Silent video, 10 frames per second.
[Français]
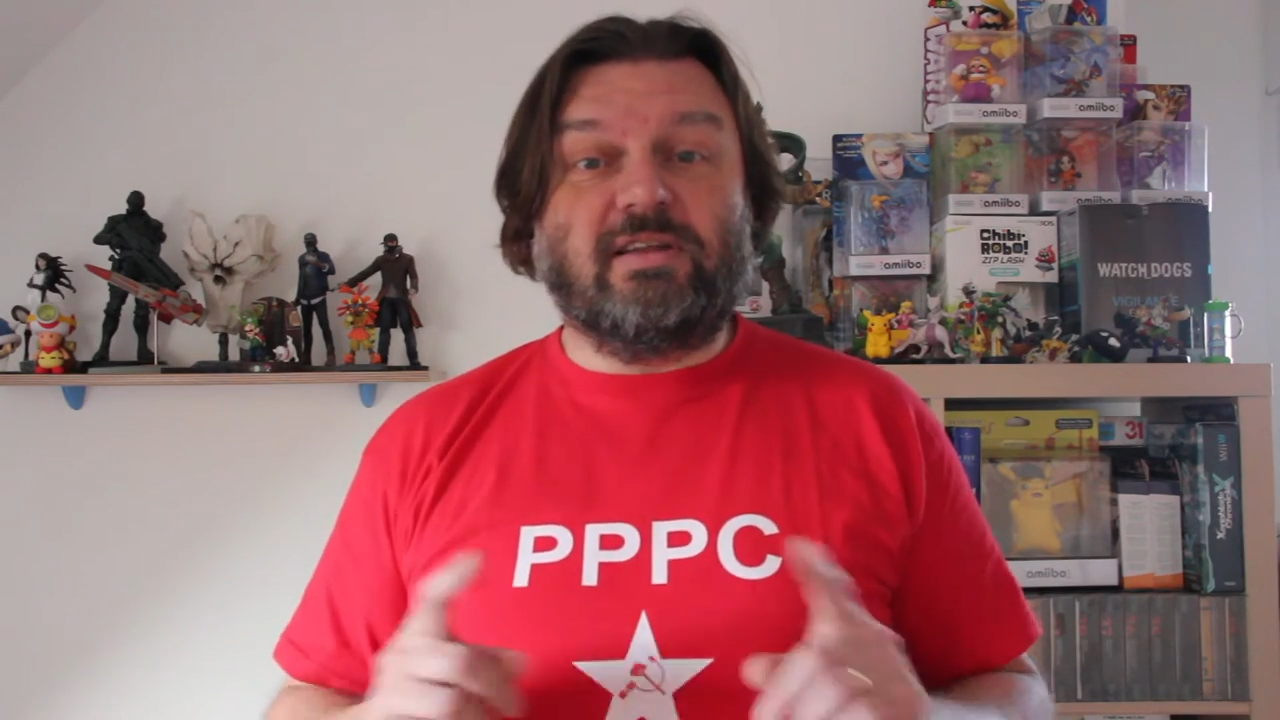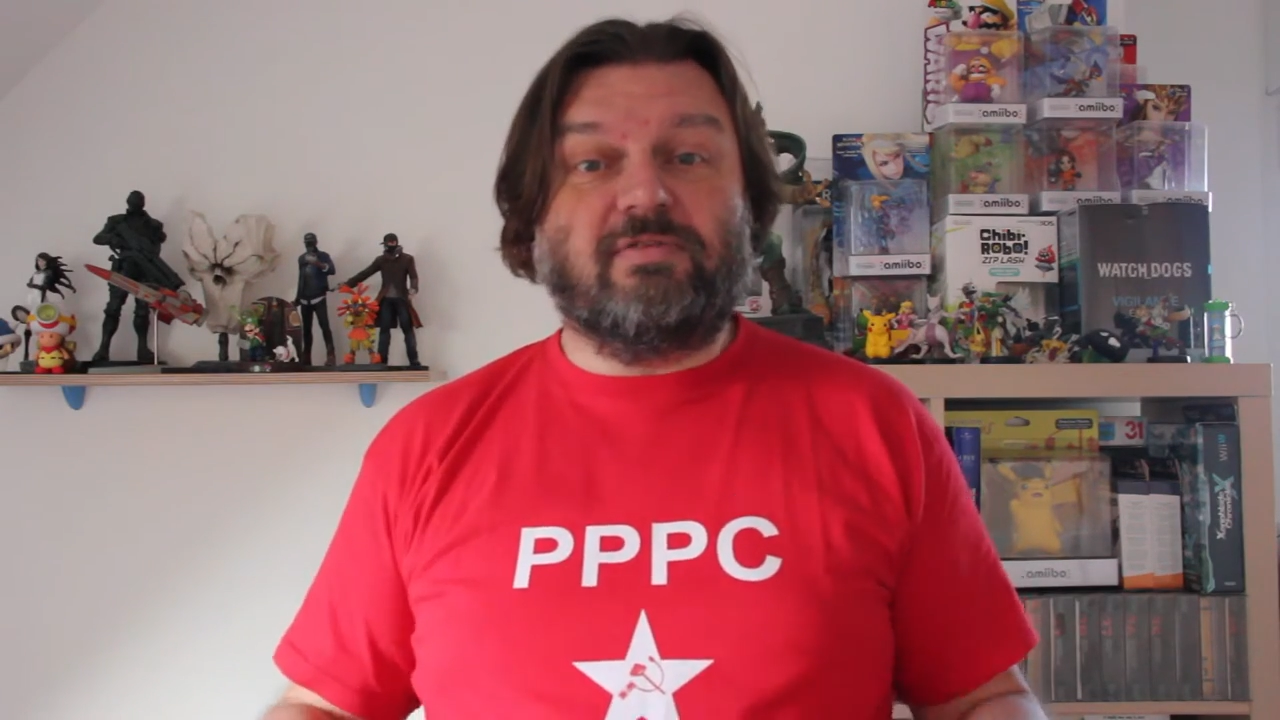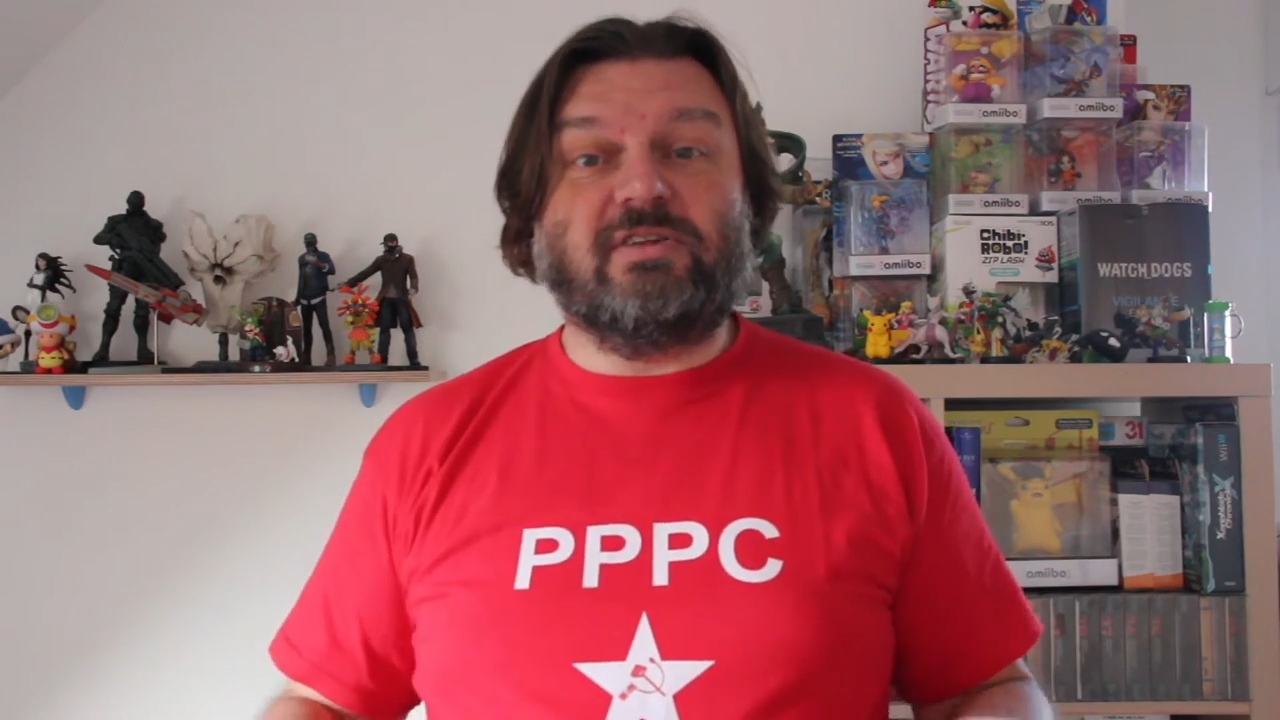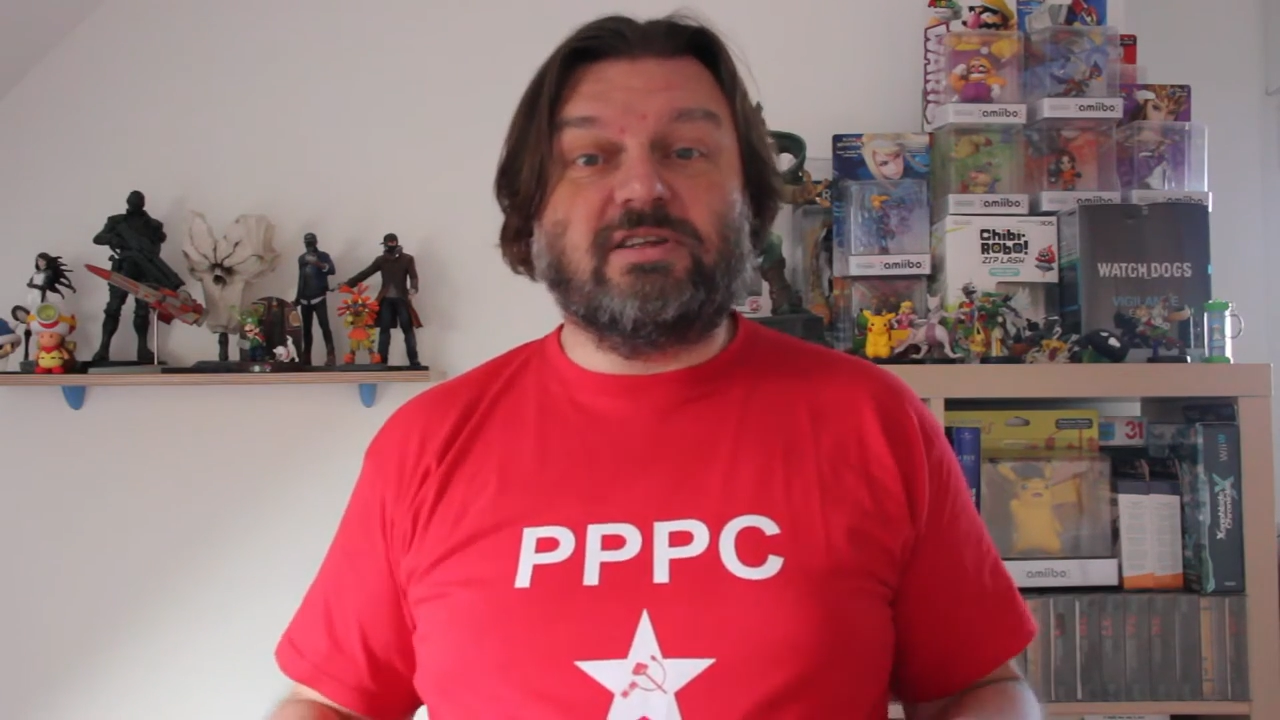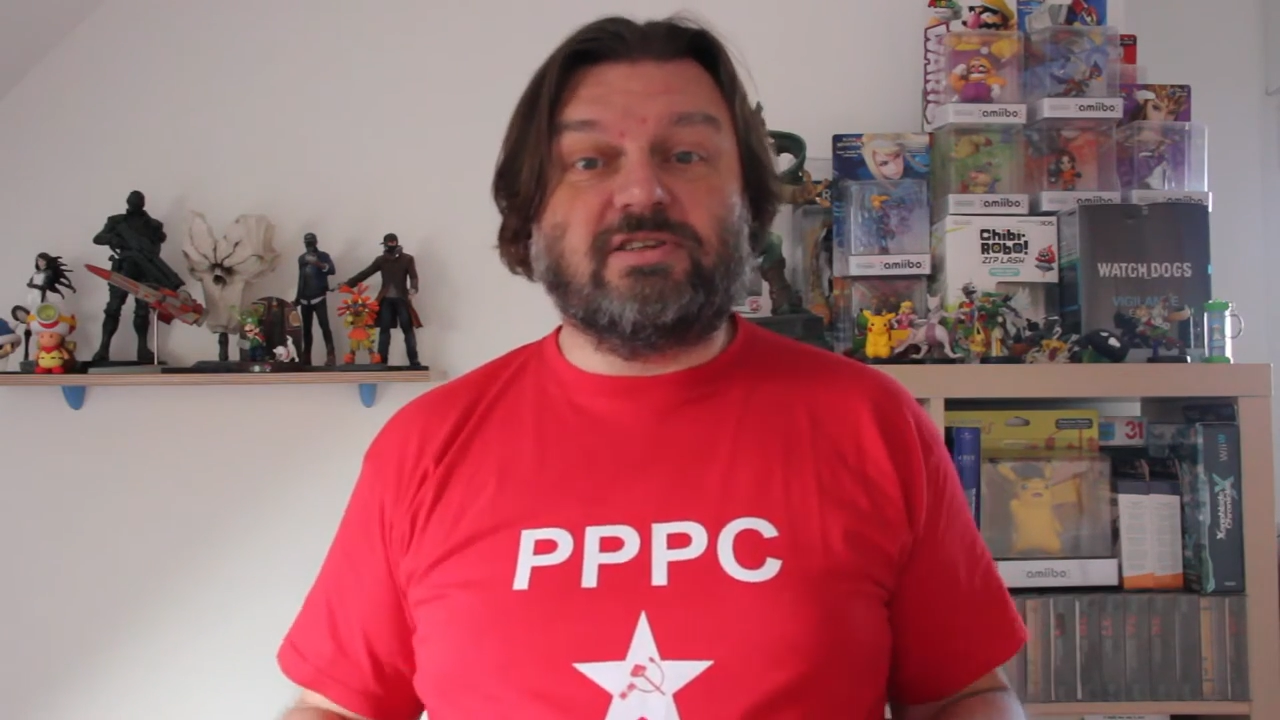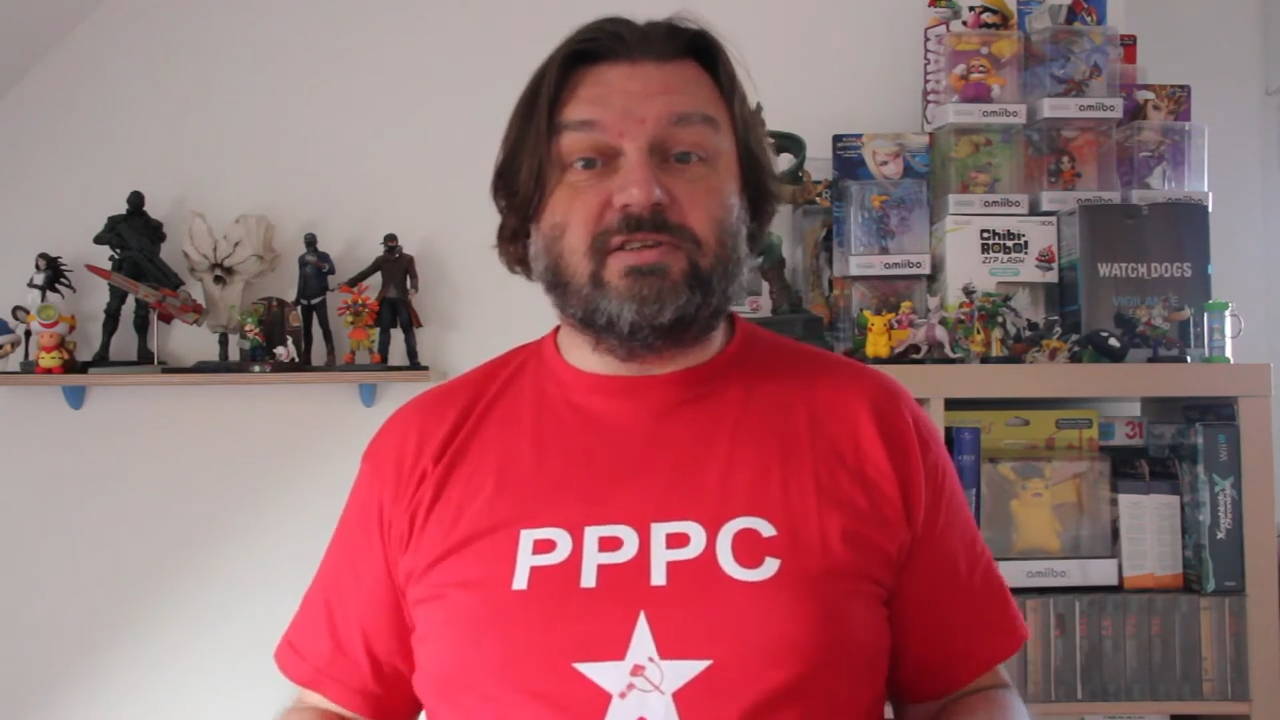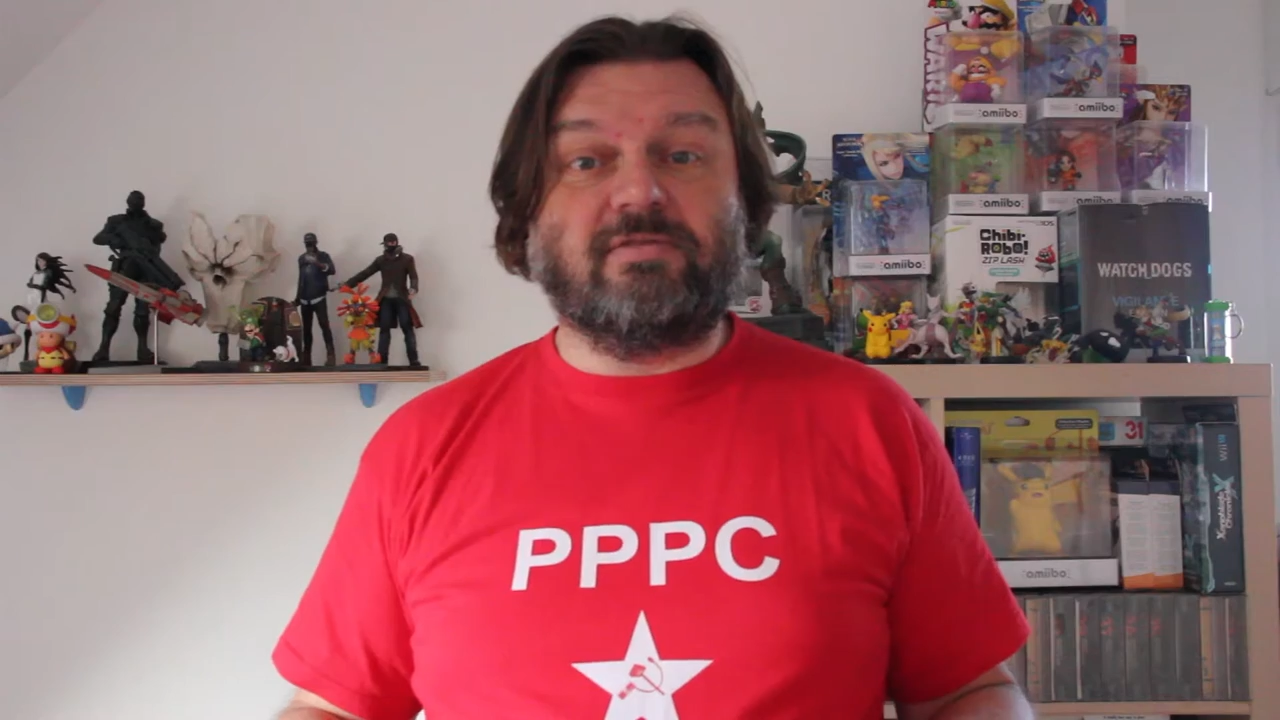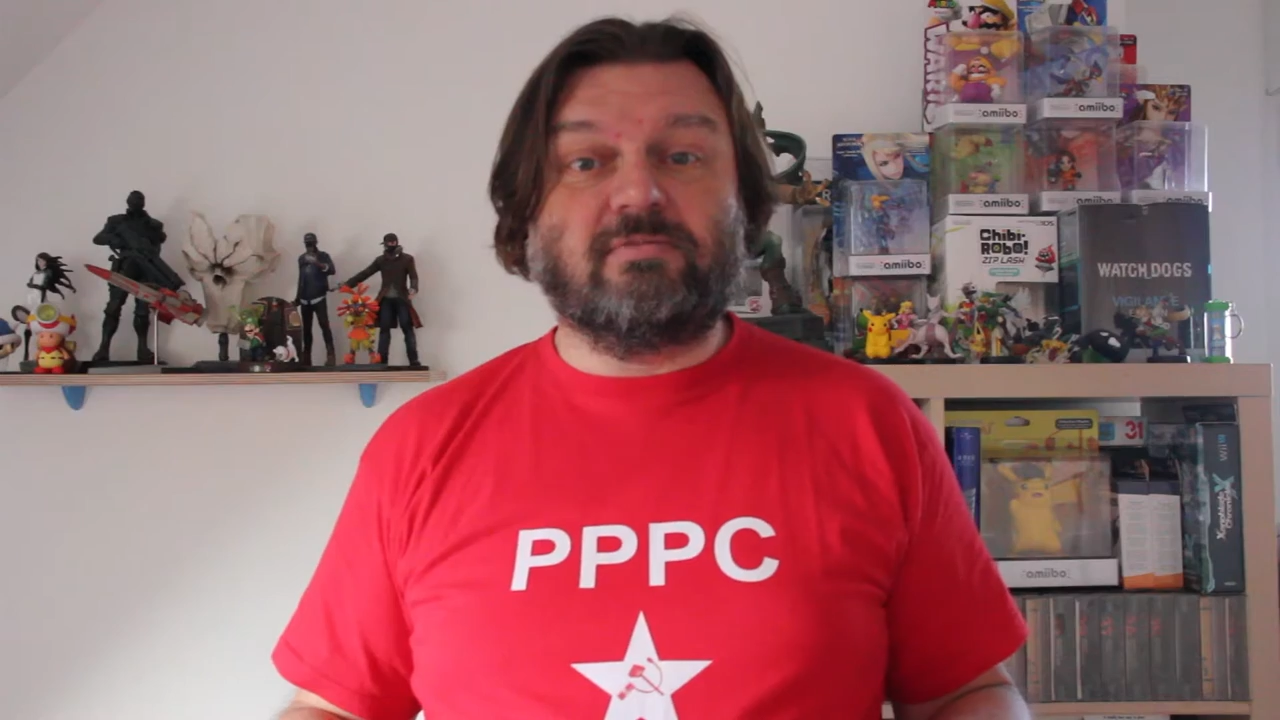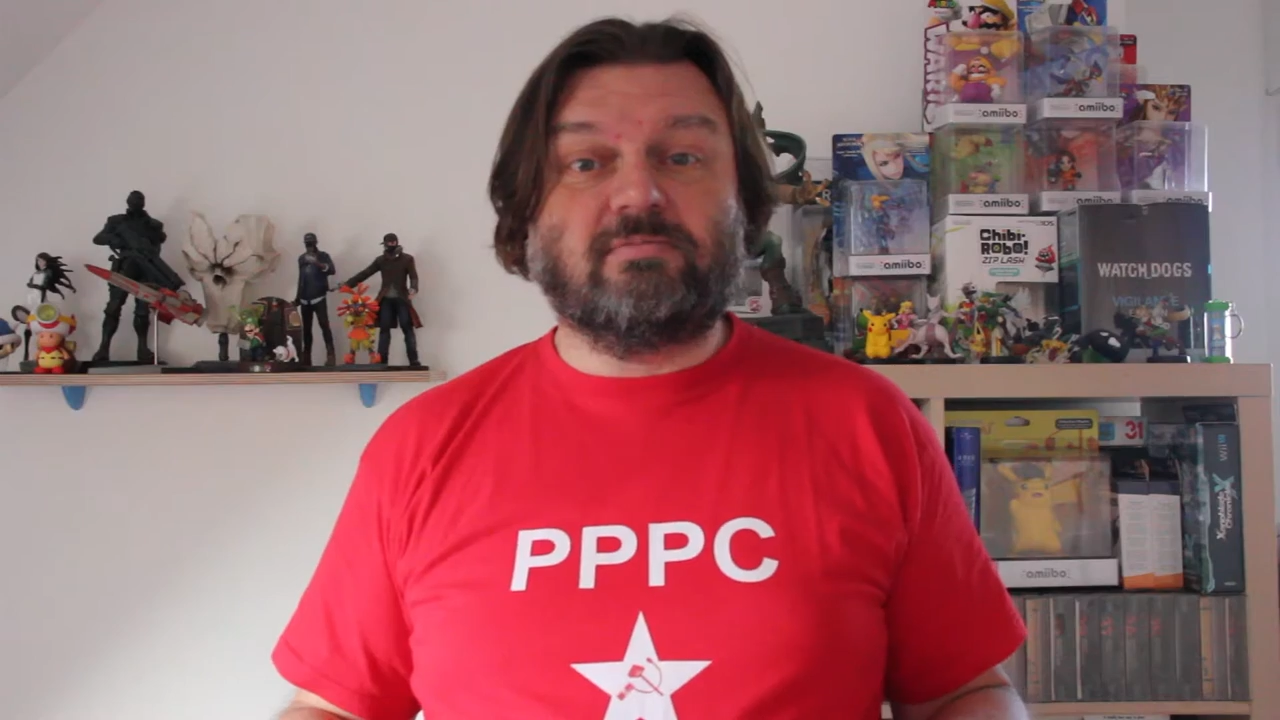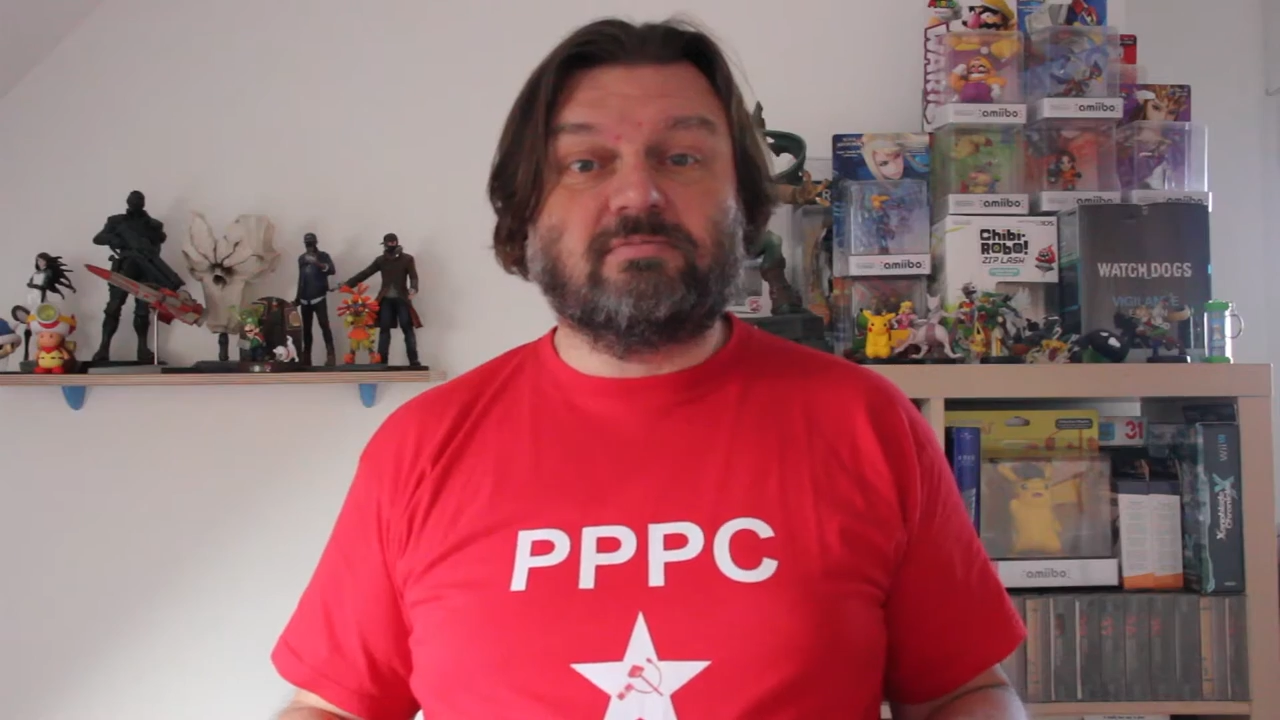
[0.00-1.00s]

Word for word: est définitive.